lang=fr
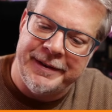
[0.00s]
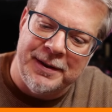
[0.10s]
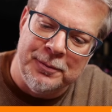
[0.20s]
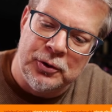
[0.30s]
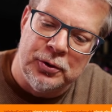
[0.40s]

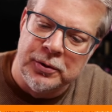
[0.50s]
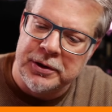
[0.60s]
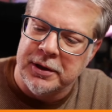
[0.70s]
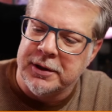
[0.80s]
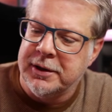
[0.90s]
Tim
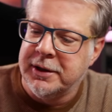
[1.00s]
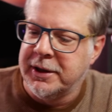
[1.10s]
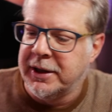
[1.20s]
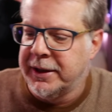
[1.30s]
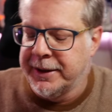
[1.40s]
Cook
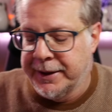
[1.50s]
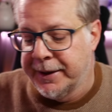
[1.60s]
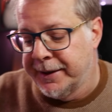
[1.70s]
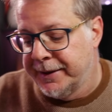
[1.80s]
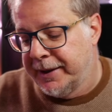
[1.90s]
euh,
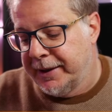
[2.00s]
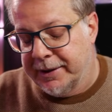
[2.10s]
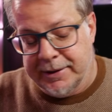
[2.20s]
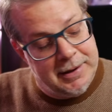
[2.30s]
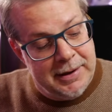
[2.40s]

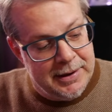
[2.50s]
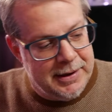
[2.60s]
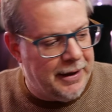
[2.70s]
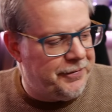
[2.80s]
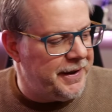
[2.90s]

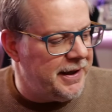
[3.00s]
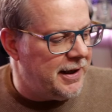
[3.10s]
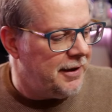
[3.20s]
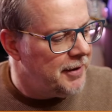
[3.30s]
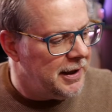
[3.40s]
a fait des
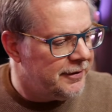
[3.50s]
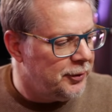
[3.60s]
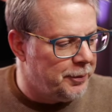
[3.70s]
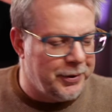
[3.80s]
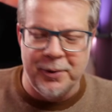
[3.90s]

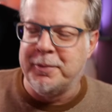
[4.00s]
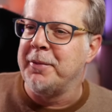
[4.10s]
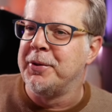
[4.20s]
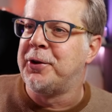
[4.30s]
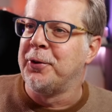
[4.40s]
révélations pendant le
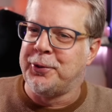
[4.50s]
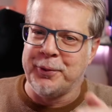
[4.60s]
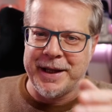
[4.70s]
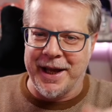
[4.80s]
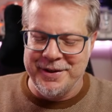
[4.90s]
barbecue ce
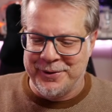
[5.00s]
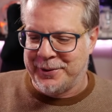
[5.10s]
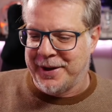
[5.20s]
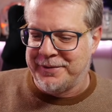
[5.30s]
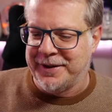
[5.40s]
week-end, tout
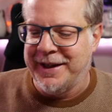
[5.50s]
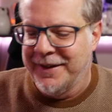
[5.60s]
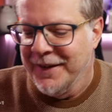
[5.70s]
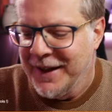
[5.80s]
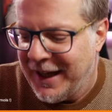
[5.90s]
à fait.
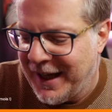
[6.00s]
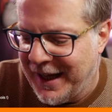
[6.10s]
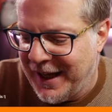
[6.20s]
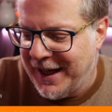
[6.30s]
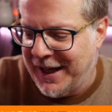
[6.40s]

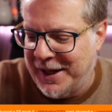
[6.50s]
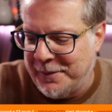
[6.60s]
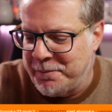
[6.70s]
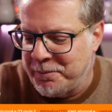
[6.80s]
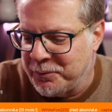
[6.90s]

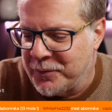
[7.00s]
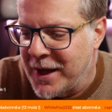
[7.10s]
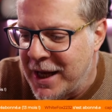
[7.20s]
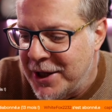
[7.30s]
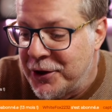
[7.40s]
Euh,
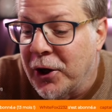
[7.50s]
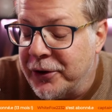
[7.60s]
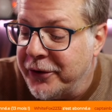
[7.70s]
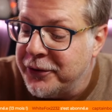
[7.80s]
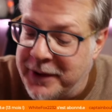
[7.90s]

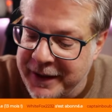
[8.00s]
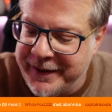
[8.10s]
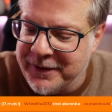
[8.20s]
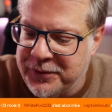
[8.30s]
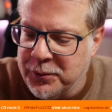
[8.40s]
dans une
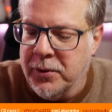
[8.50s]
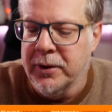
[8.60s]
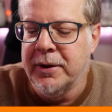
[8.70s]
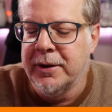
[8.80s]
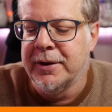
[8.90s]
interview,
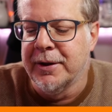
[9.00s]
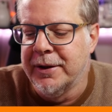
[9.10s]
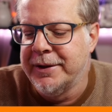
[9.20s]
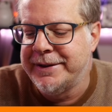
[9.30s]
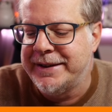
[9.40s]

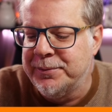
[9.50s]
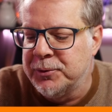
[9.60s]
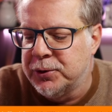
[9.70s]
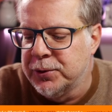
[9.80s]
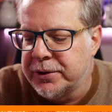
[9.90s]
euh, Tim
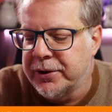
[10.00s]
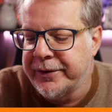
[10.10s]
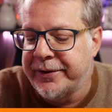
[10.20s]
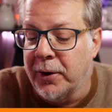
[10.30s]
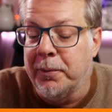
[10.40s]
Cook
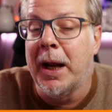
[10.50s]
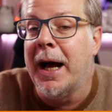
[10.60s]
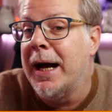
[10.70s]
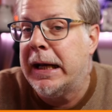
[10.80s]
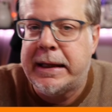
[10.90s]
semble
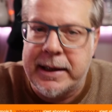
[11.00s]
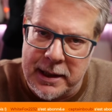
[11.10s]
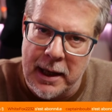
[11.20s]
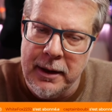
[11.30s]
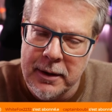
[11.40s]

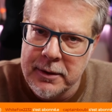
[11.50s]
inquiet